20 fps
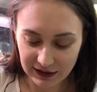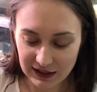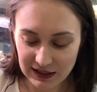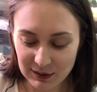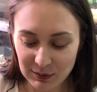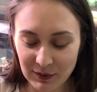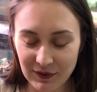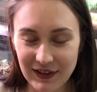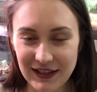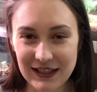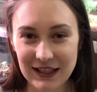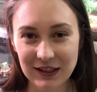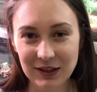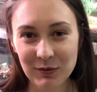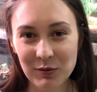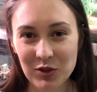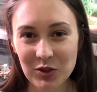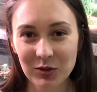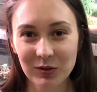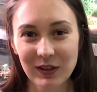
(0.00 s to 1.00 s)
Не забывайте о
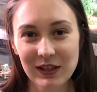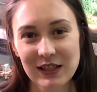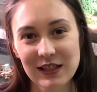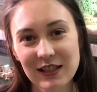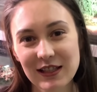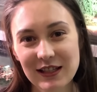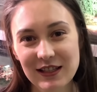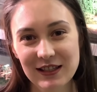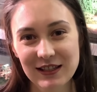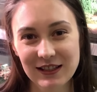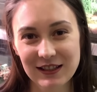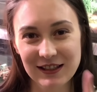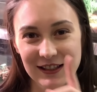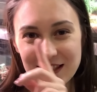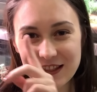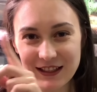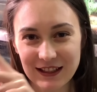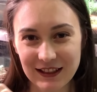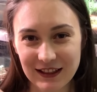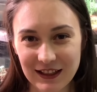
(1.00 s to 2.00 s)
том, что у нас есть
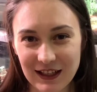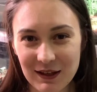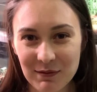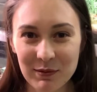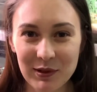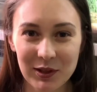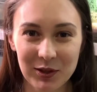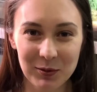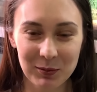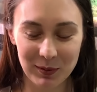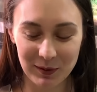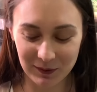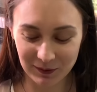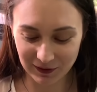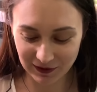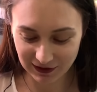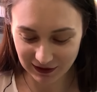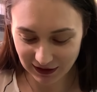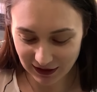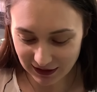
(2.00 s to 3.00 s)
Инстаграм и группа
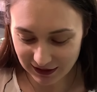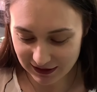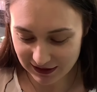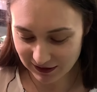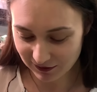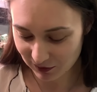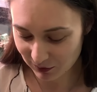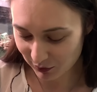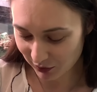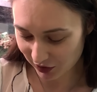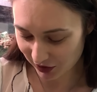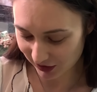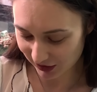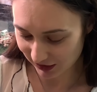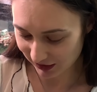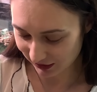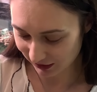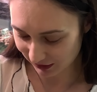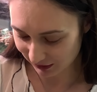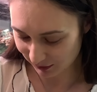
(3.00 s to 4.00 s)
ВК, где вы
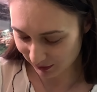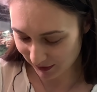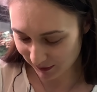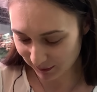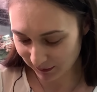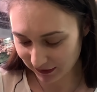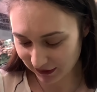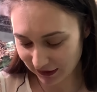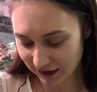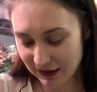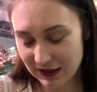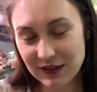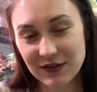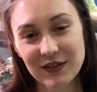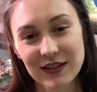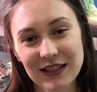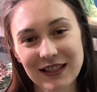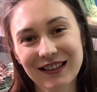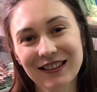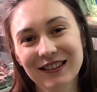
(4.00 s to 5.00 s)
можете посмотреть
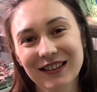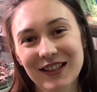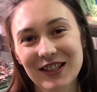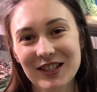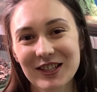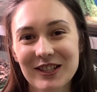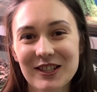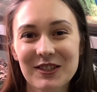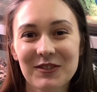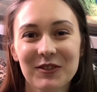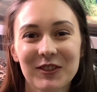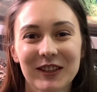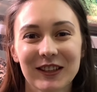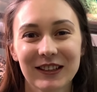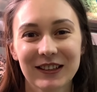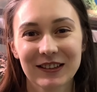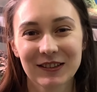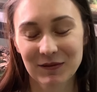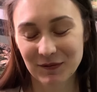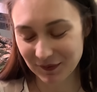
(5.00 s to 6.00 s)
всех наших
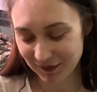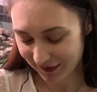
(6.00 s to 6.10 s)
животных.